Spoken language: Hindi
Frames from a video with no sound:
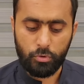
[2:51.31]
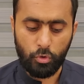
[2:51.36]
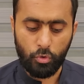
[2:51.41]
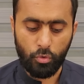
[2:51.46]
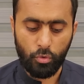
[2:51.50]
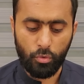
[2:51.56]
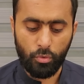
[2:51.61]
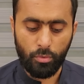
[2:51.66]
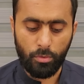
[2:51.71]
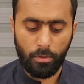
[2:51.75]
जो
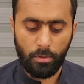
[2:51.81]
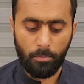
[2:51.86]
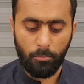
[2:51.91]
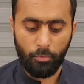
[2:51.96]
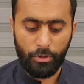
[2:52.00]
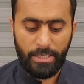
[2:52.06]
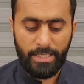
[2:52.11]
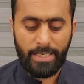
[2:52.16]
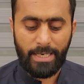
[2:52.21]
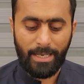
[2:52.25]

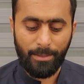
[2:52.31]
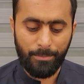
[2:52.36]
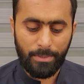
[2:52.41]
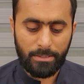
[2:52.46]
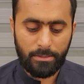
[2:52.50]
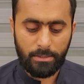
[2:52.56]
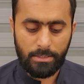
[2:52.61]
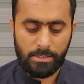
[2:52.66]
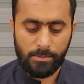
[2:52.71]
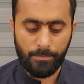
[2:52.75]
मुनीर
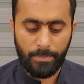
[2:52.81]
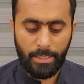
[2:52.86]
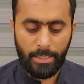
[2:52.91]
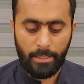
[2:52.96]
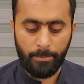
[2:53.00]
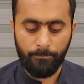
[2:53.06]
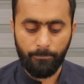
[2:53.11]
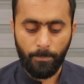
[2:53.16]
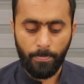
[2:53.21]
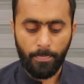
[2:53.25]
अहमद
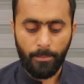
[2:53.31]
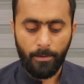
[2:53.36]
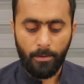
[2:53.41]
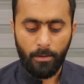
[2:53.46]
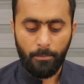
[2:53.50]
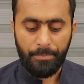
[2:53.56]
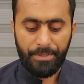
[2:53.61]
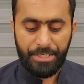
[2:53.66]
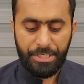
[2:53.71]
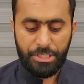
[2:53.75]
इसमें
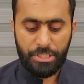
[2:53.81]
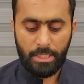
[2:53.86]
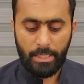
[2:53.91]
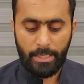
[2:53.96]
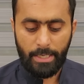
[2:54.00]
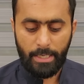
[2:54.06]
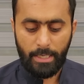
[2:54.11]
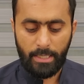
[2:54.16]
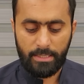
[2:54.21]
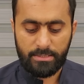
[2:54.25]

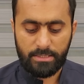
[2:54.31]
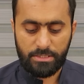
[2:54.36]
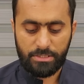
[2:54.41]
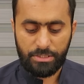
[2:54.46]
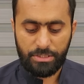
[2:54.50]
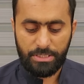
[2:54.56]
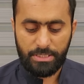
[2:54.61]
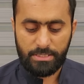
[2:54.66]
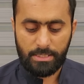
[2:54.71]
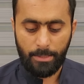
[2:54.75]
पटिशनर हैं अज़र
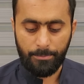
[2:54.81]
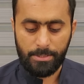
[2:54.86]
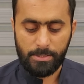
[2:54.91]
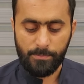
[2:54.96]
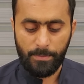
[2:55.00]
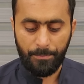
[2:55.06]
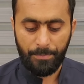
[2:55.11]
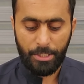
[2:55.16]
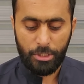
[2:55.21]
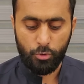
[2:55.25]
सदीक साहब
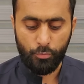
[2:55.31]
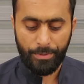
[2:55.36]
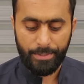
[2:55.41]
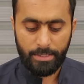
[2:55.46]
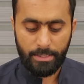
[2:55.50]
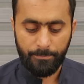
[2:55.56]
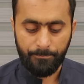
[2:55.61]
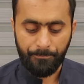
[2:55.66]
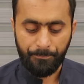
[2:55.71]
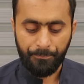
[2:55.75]
इसमें पेश हुए
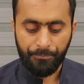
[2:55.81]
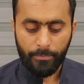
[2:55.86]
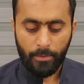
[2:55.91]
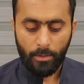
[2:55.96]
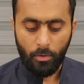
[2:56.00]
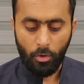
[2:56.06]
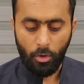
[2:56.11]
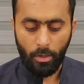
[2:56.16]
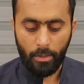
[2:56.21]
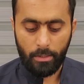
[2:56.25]
थे
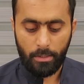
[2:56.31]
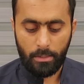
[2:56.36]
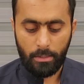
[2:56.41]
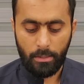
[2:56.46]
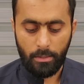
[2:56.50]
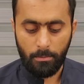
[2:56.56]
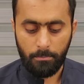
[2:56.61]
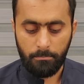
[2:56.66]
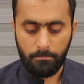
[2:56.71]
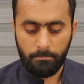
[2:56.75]
और
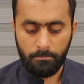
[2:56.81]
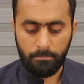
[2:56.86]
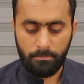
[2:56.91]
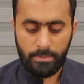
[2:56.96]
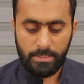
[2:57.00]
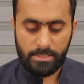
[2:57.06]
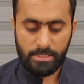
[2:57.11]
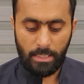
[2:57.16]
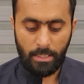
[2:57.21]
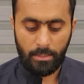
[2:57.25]

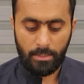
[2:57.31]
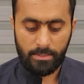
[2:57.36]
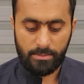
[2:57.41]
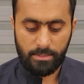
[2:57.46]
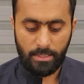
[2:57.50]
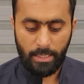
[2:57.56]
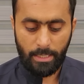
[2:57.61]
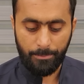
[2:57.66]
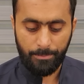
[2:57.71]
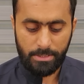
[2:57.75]
मिर्ज़ा
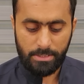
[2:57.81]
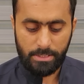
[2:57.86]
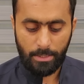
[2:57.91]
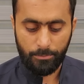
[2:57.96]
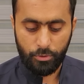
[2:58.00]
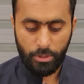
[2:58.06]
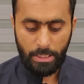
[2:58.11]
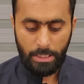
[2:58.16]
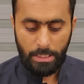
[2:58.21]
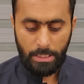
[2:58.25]
नसर अहमद
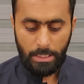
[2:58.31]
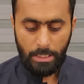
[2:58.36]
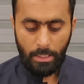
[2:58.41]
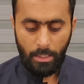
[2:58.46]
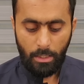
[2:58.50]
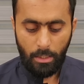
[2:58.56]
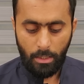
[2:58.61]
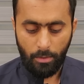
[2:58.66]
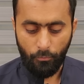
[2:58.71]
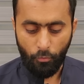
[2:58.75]
साहब जो
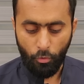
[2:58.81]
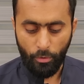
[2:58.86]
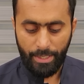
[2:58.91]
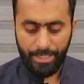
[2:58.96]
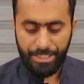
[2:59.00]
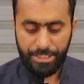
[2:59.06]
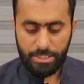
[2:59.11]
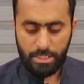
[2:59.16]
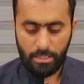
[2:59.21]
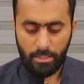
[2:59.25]
हैं वो
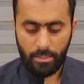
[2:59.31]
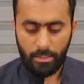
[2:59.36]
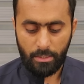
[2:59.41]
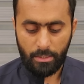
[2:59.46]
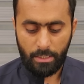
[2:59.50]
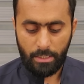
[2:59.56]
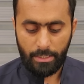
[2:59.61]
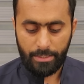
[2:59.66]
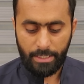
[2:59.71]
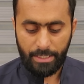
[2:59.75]
एडिशनल
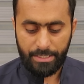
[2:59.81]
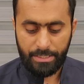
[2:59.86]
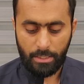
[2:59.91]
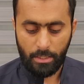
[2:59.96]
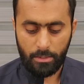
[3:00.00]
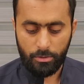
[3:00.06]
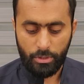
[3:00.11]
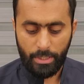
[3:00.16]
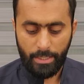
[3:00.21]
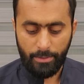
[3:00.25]
अटर्नी
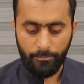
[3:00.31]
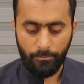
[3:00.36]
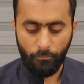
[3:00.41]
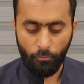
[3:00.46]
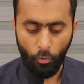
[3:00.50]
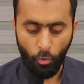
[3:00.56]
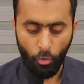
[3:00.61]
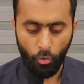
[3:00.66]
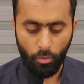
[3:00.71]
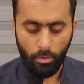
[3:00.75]
जनरल जो हैं
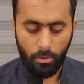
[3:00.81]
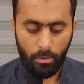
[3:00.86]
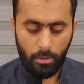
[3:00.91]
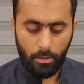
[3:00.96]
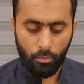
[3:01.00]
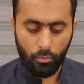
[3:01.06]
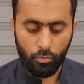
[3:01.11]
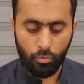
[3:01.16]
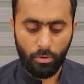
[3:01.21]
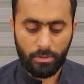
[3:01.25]
वो
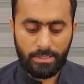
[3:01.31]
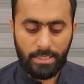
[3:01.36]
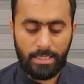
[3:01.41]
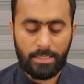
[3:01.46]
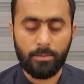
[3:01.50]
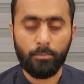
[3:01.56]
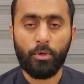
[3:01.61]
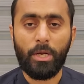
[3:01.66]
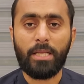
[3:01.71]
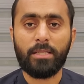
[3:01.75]
उनको
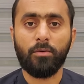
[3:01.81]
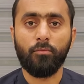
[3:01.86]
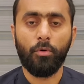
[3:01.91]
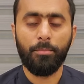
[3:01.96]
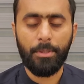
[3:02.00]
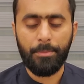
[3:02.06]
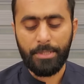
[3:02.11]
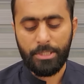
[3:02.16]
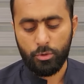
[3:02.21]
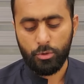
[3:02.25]
अदालत में बुलाया था वो
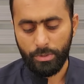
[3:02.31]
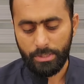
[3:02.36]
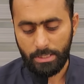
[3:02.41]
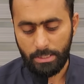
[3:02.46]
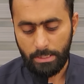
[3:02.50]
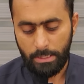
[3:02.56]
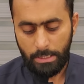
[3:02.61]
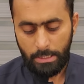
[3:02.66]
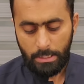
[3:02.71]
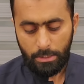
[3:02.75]
भी पेश हुए थे